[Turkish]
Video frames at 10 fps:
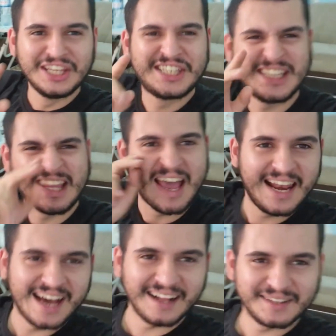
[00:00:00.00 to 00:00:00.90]
2
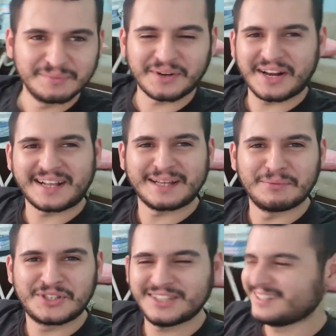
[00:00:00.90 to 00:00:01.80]
TL aldım reklam
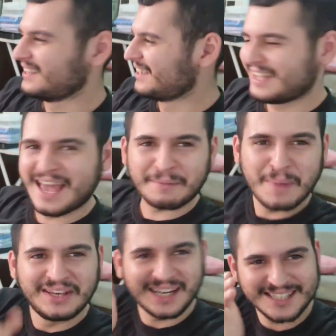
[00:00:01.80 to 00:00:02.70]
için. E,
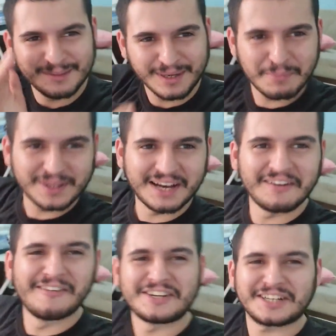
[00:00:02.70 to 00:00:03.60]
ekmeğin yarısını bana bedava
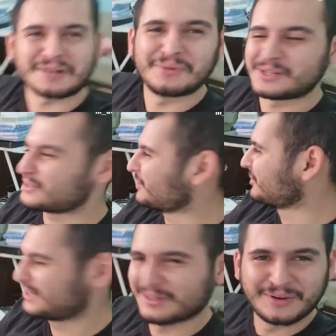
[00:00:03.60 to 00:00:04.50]
verecekler bundan sonra o
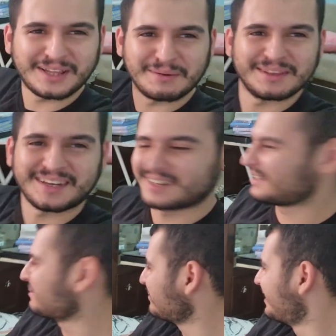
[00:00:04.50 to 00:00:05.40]
yüzden orayı da bir tanıtalım.